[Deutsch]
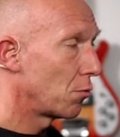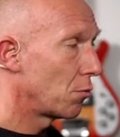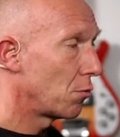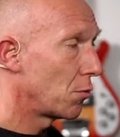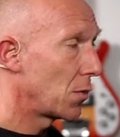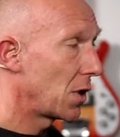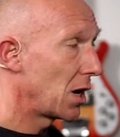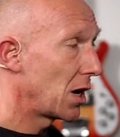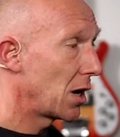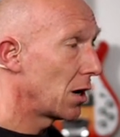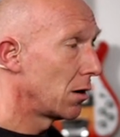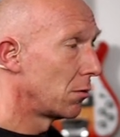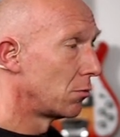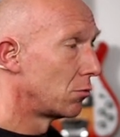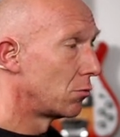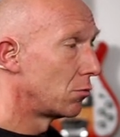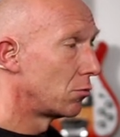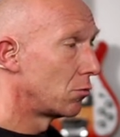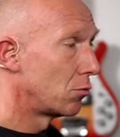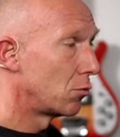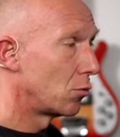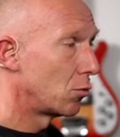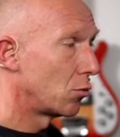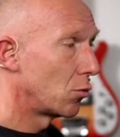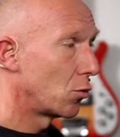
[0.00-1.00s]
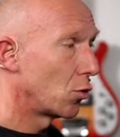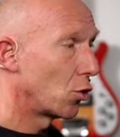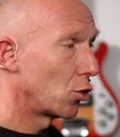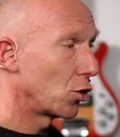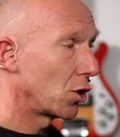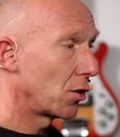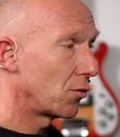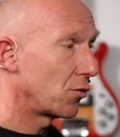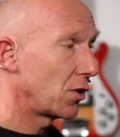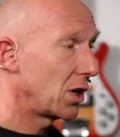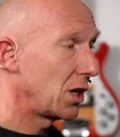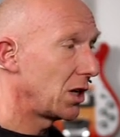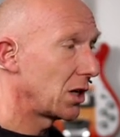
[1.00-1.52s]
Mehr
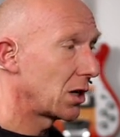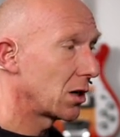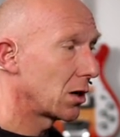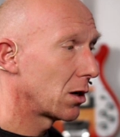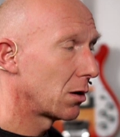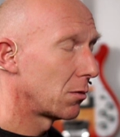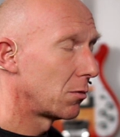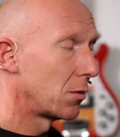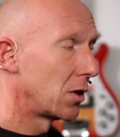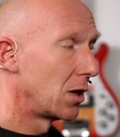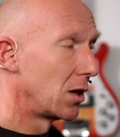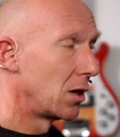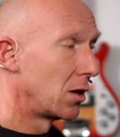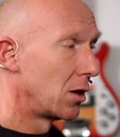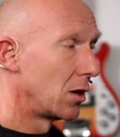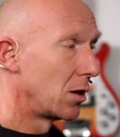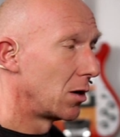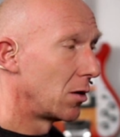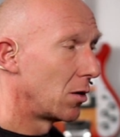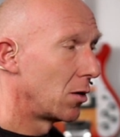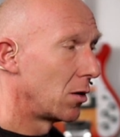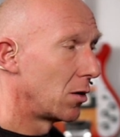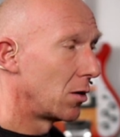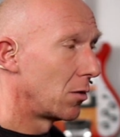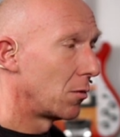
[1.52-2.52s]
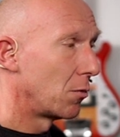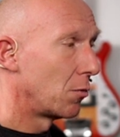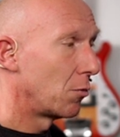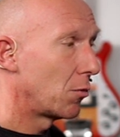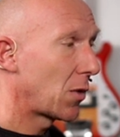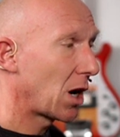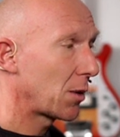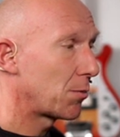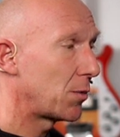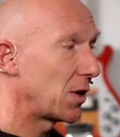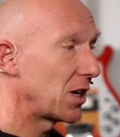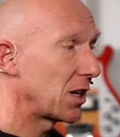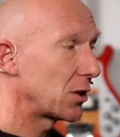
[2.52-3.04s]
oder weniger.
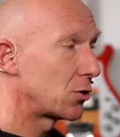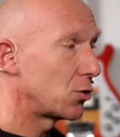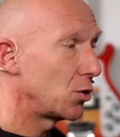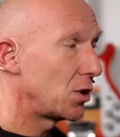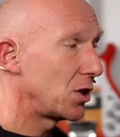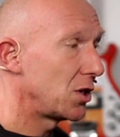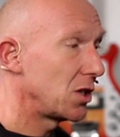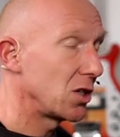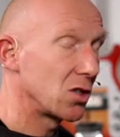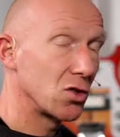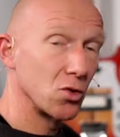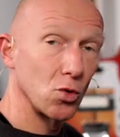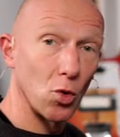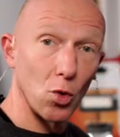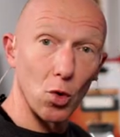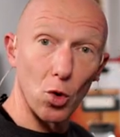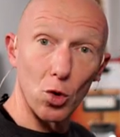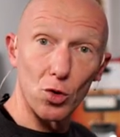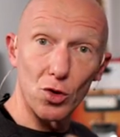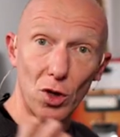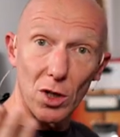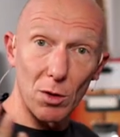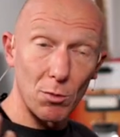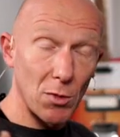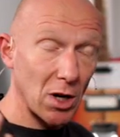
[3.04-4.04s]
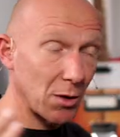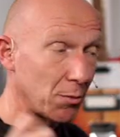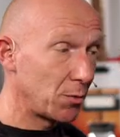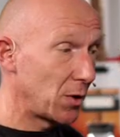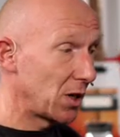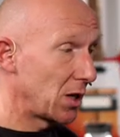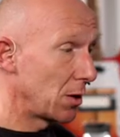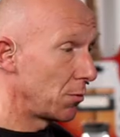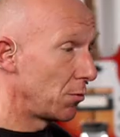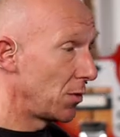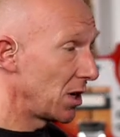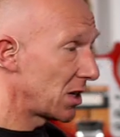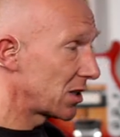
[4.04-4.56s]
Macht man natürlich nicht solo, sondern macht
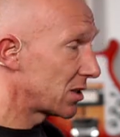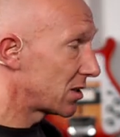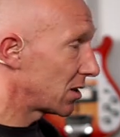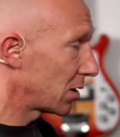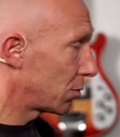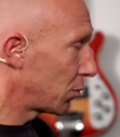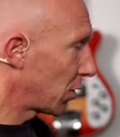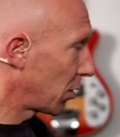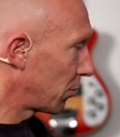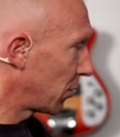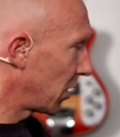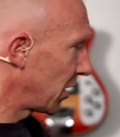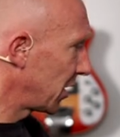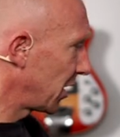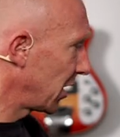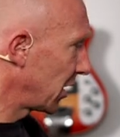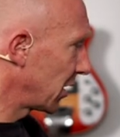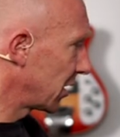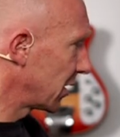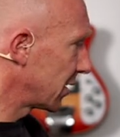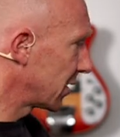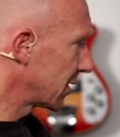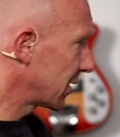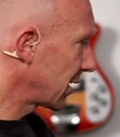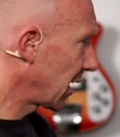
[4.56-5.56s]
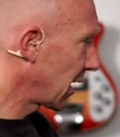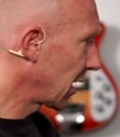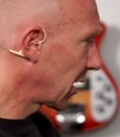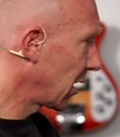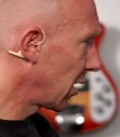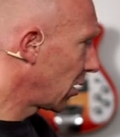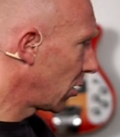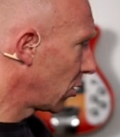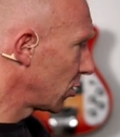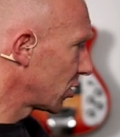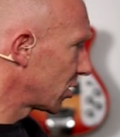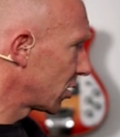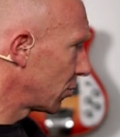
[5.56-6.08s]
man im Mix. Ich mache mal den Gesang
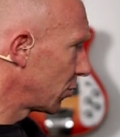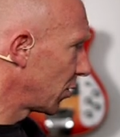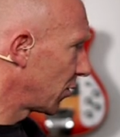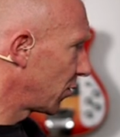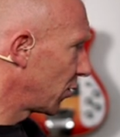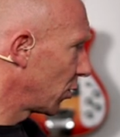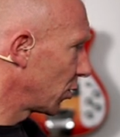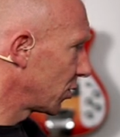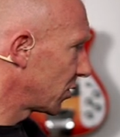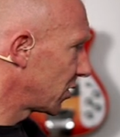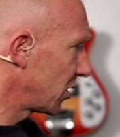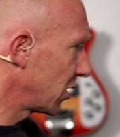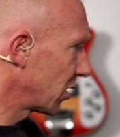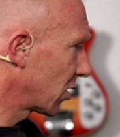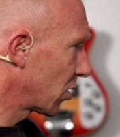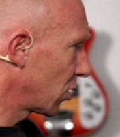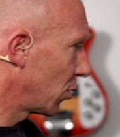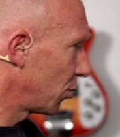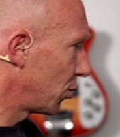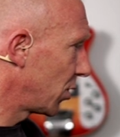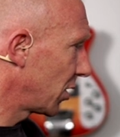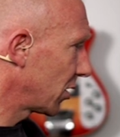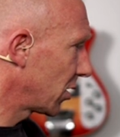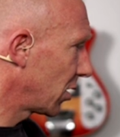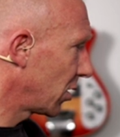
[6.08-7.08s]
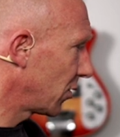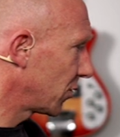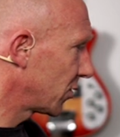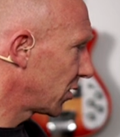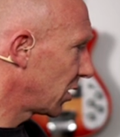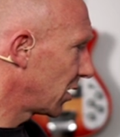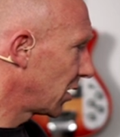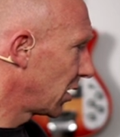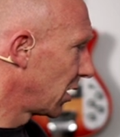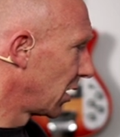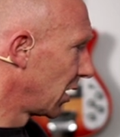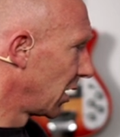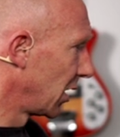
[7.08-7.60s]
aus, damit wir uns hier komplett auf
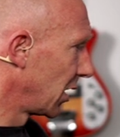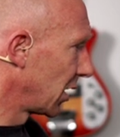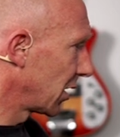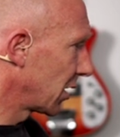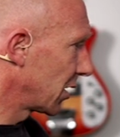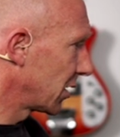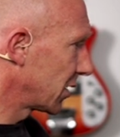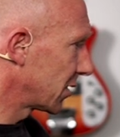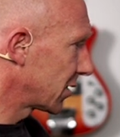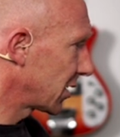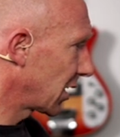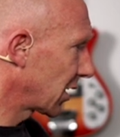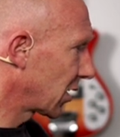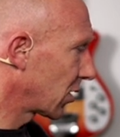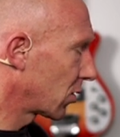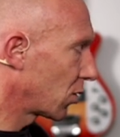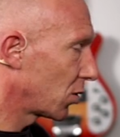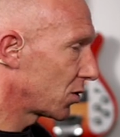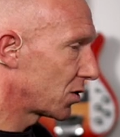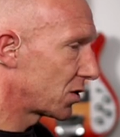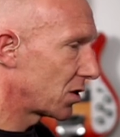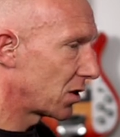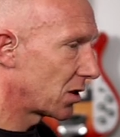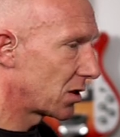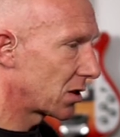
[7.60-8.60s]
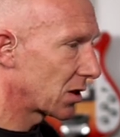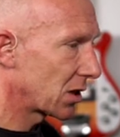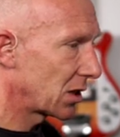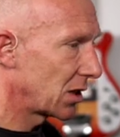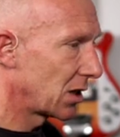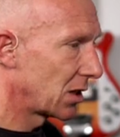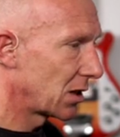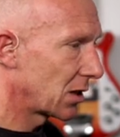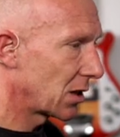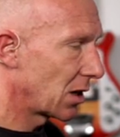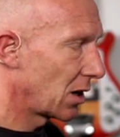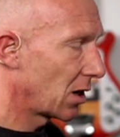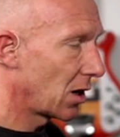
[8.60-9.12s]
den Gesang
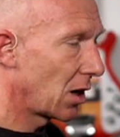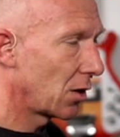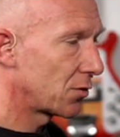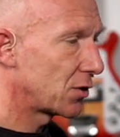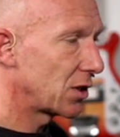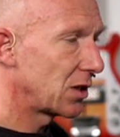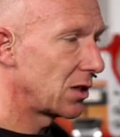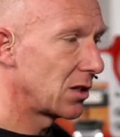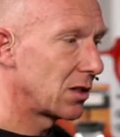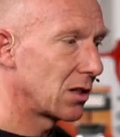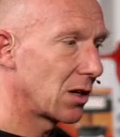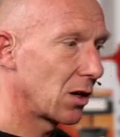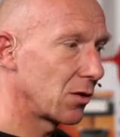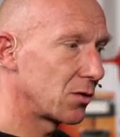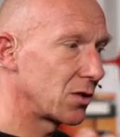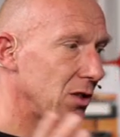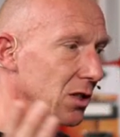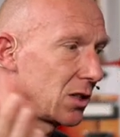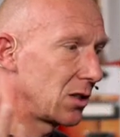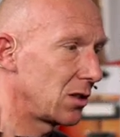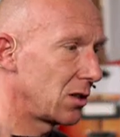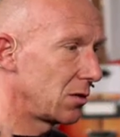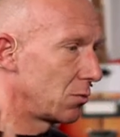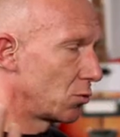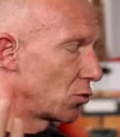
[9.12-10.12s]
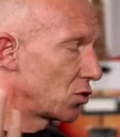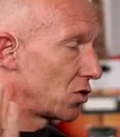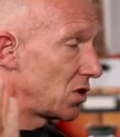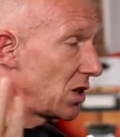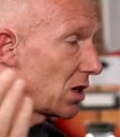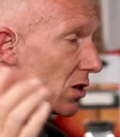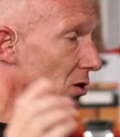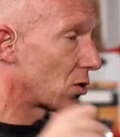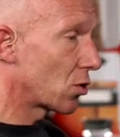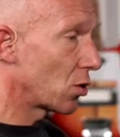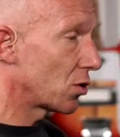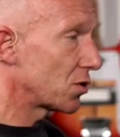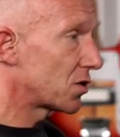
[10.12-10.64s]
konzentrieren, äh, auf, den, auf die
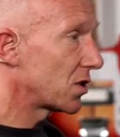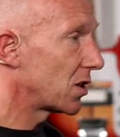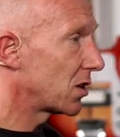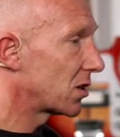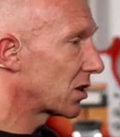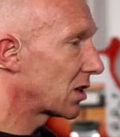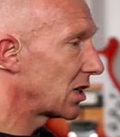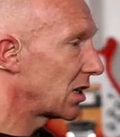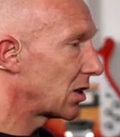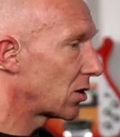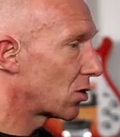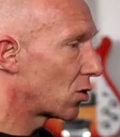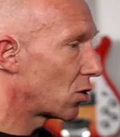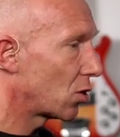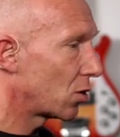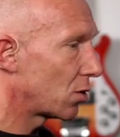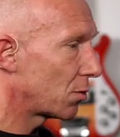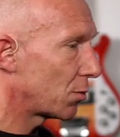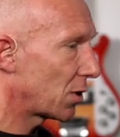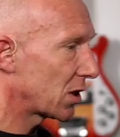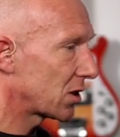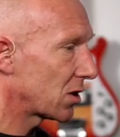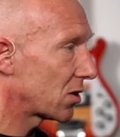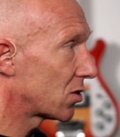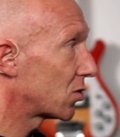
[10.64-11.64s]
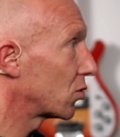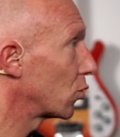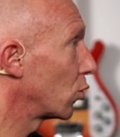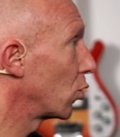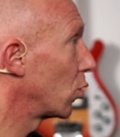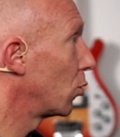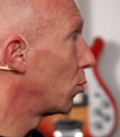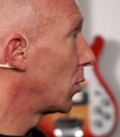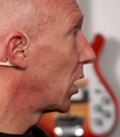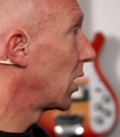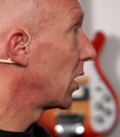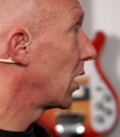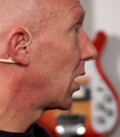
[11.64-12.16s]
Musik konzentrieren können. Mach das
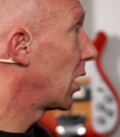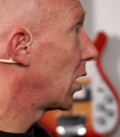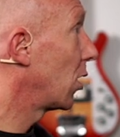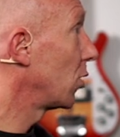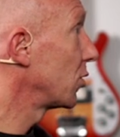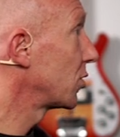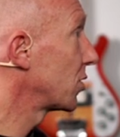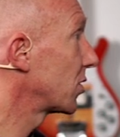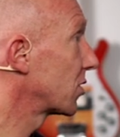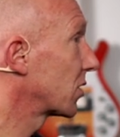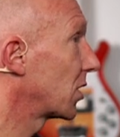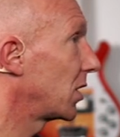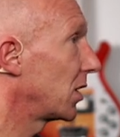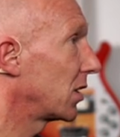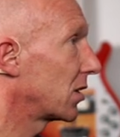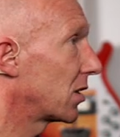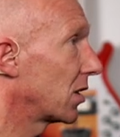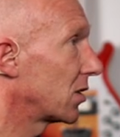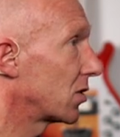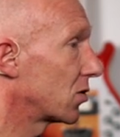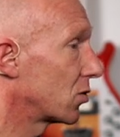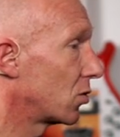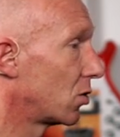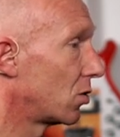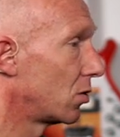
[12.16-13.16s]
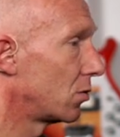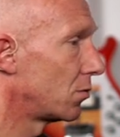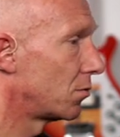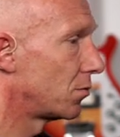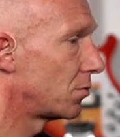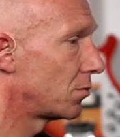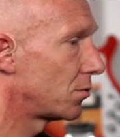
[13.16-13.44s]
Solo mal aus. Das klingt dann so.